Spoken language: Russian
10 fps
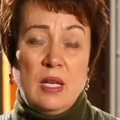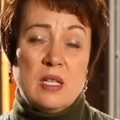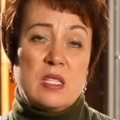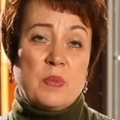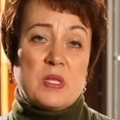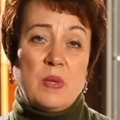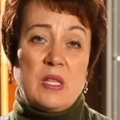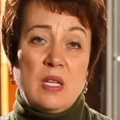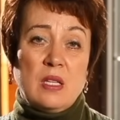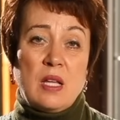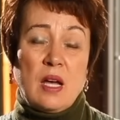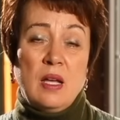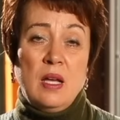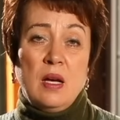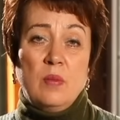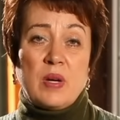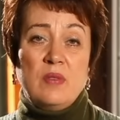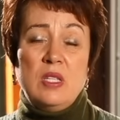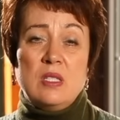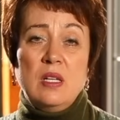Если посмотреть на
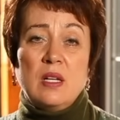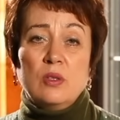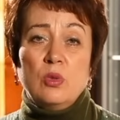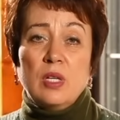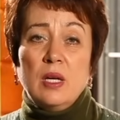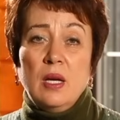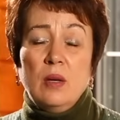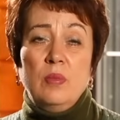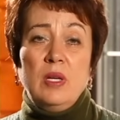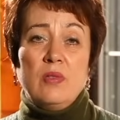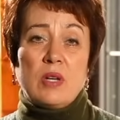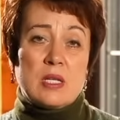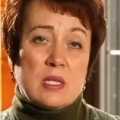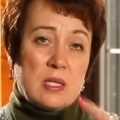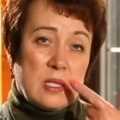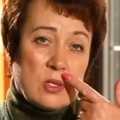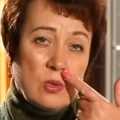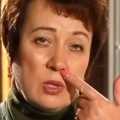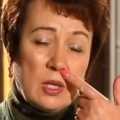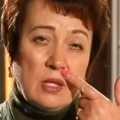правителей, которые были в разные
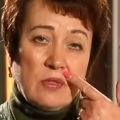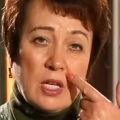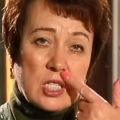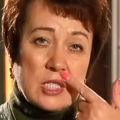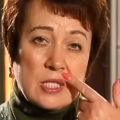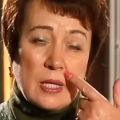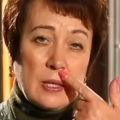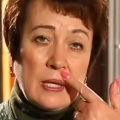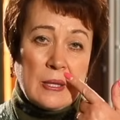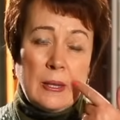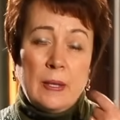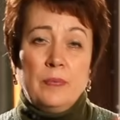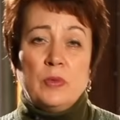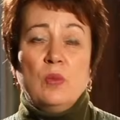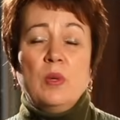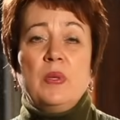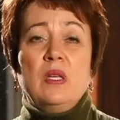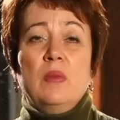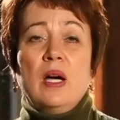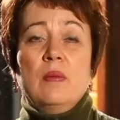сезоны и в нашей стране, то мы
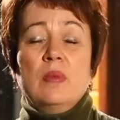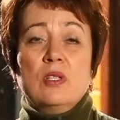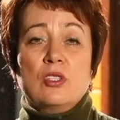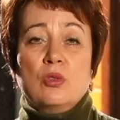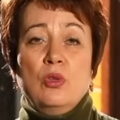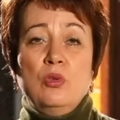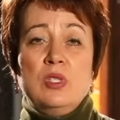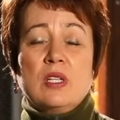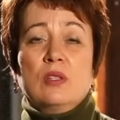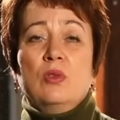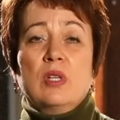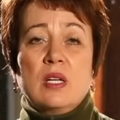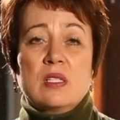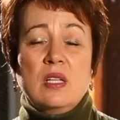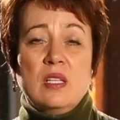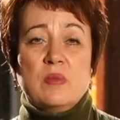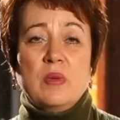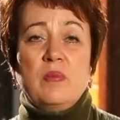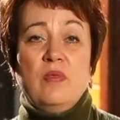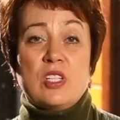понимаем, что люди, которые, казалось
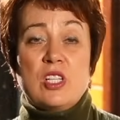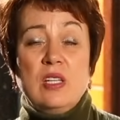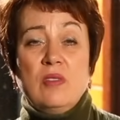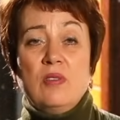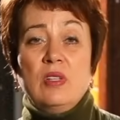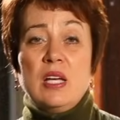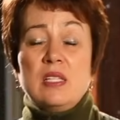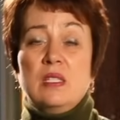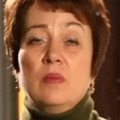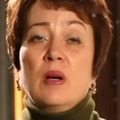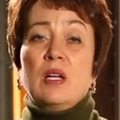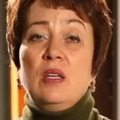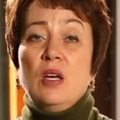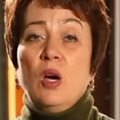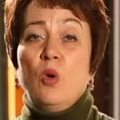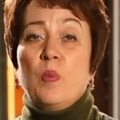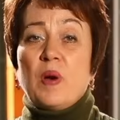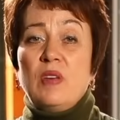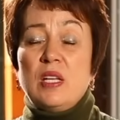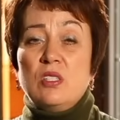бы, вошли во власть и могли
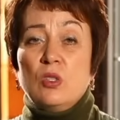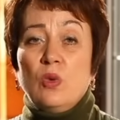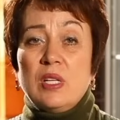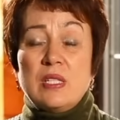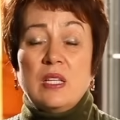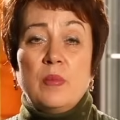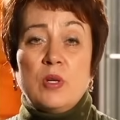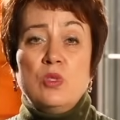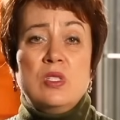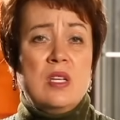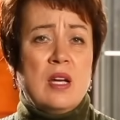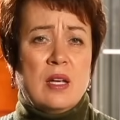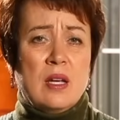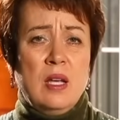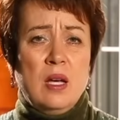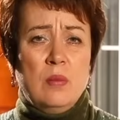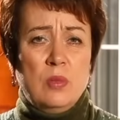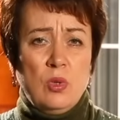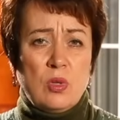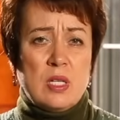управлять ситуацией, наоборот, теряли,
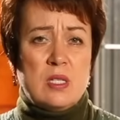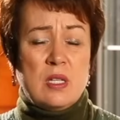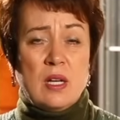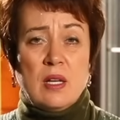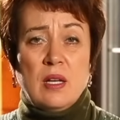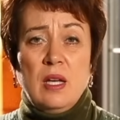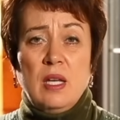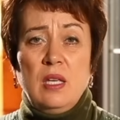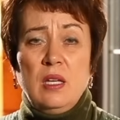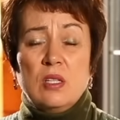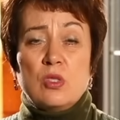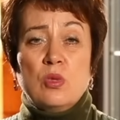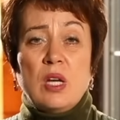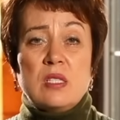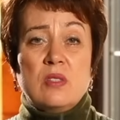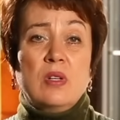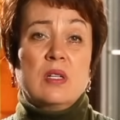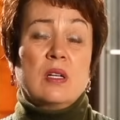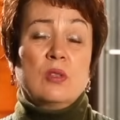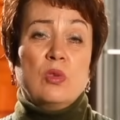многое теряли. И государство,
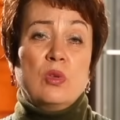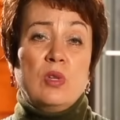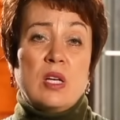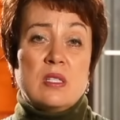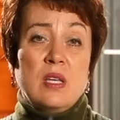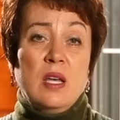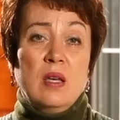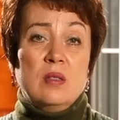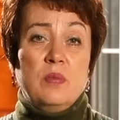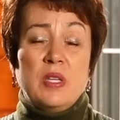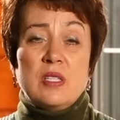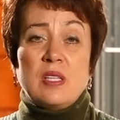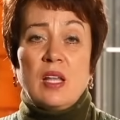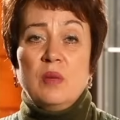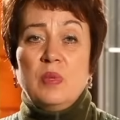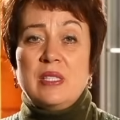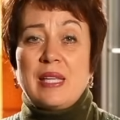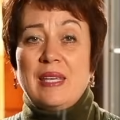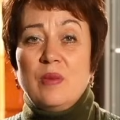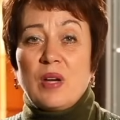которое у нас перестало быть
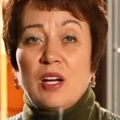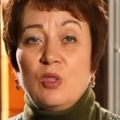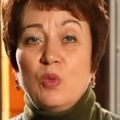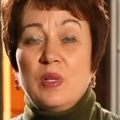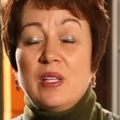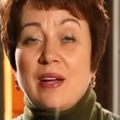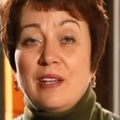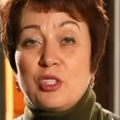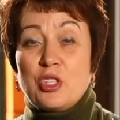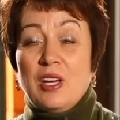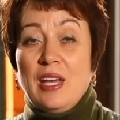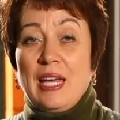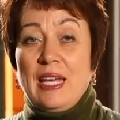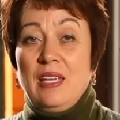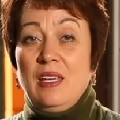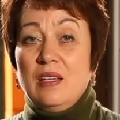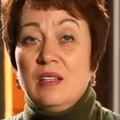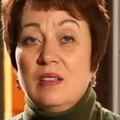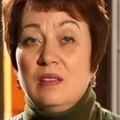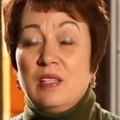таким, как оно было раньше. И
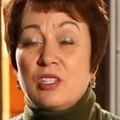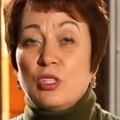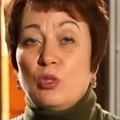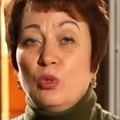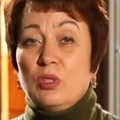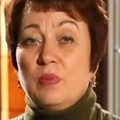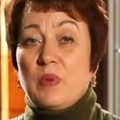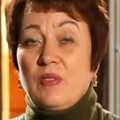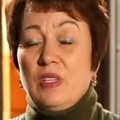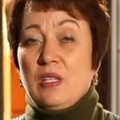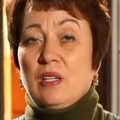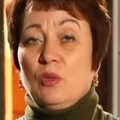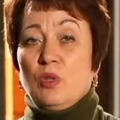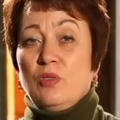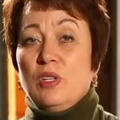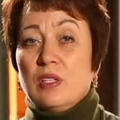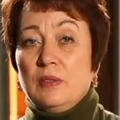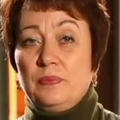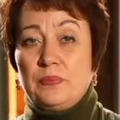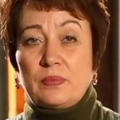э, даже тот правитель, который выиграл
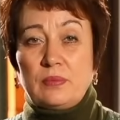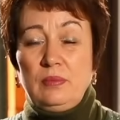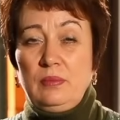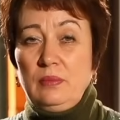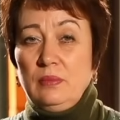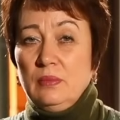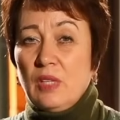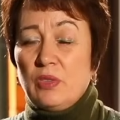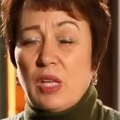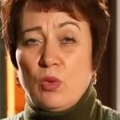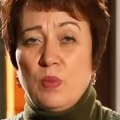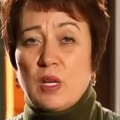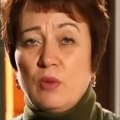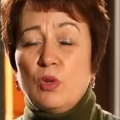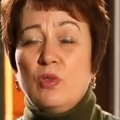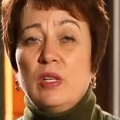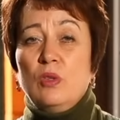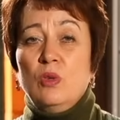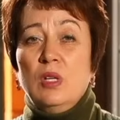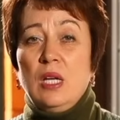Вторую мировую
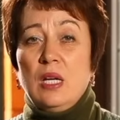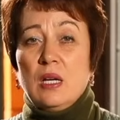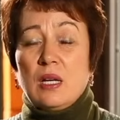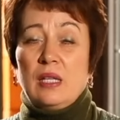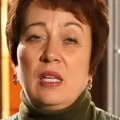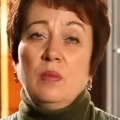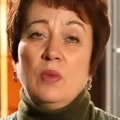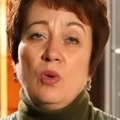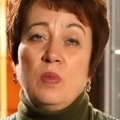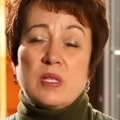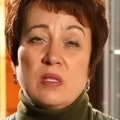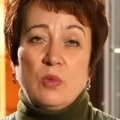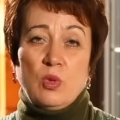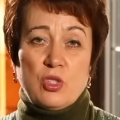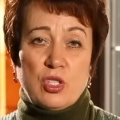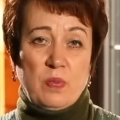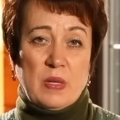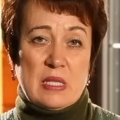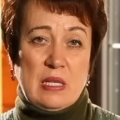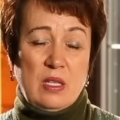войну, каким образом он жил
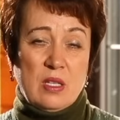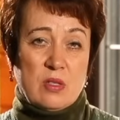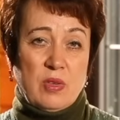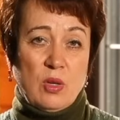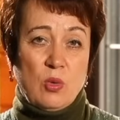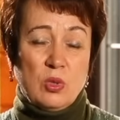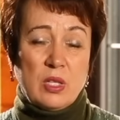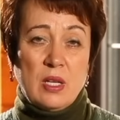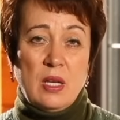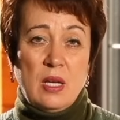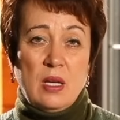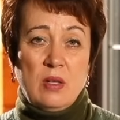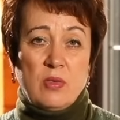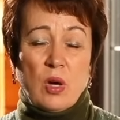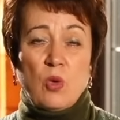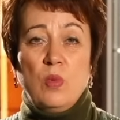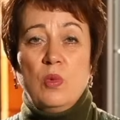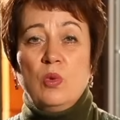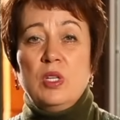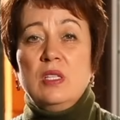последние свои годы, в каком
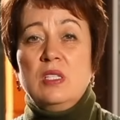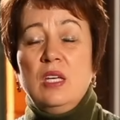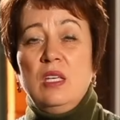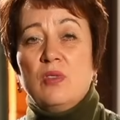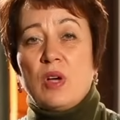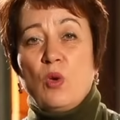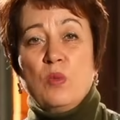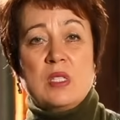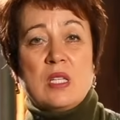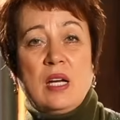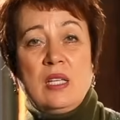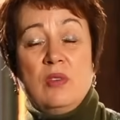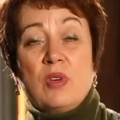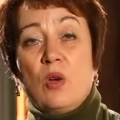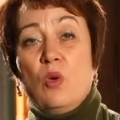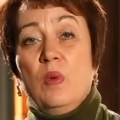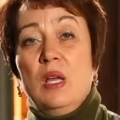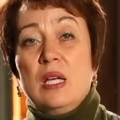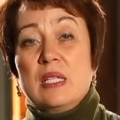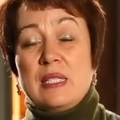угнетении, в каком страхе, в каком
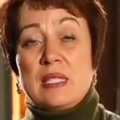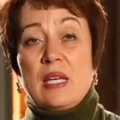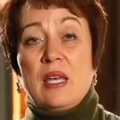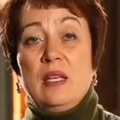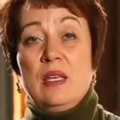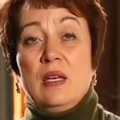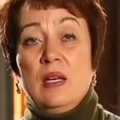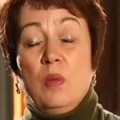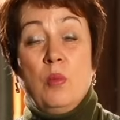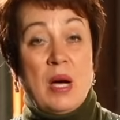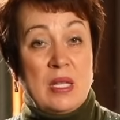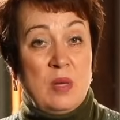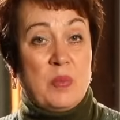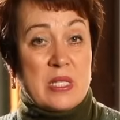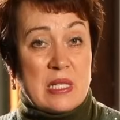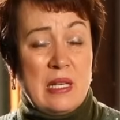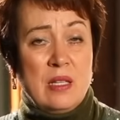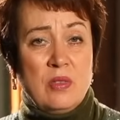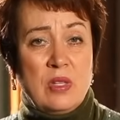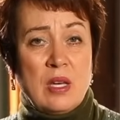состоянии мании
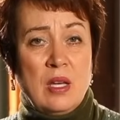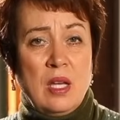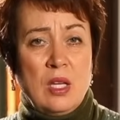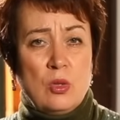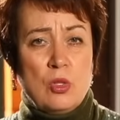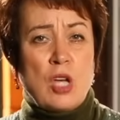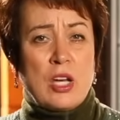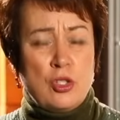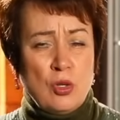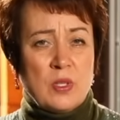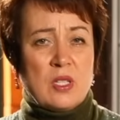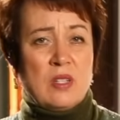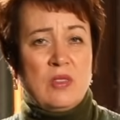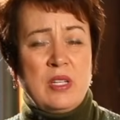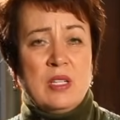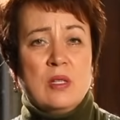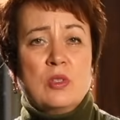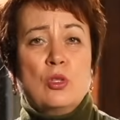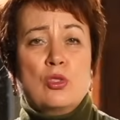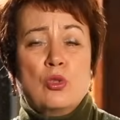преследования. То есть о чем это говорит? Да
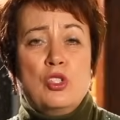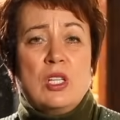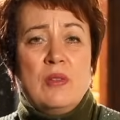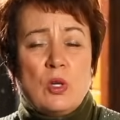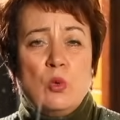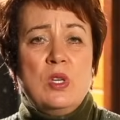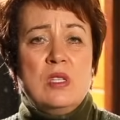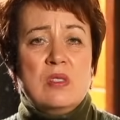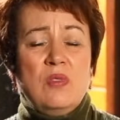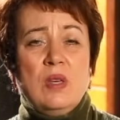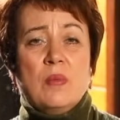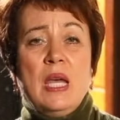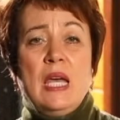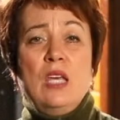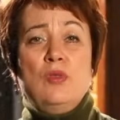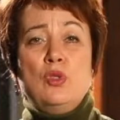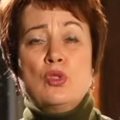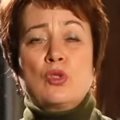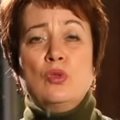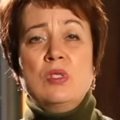то, что человек уязвим, и все,
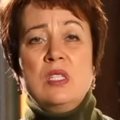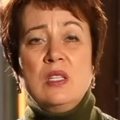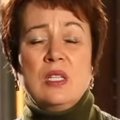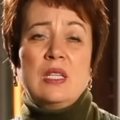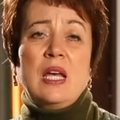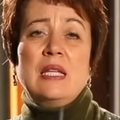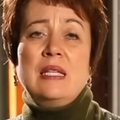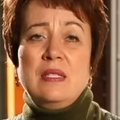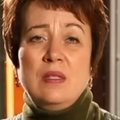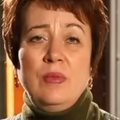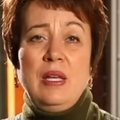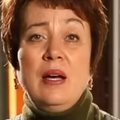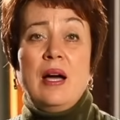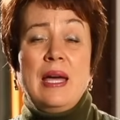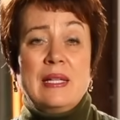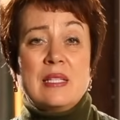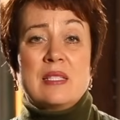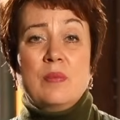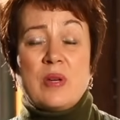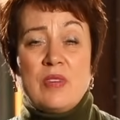что он делает на этой земле, это
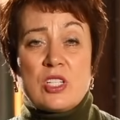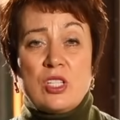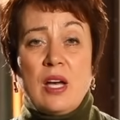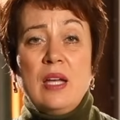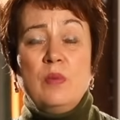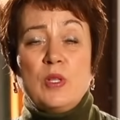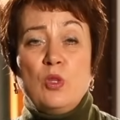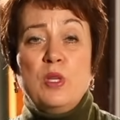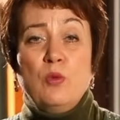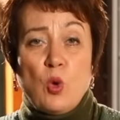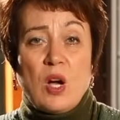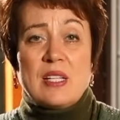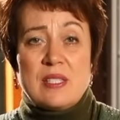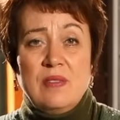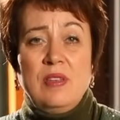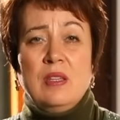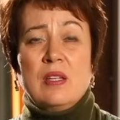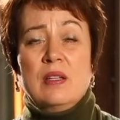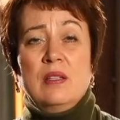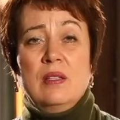сопровождает потом его как свита.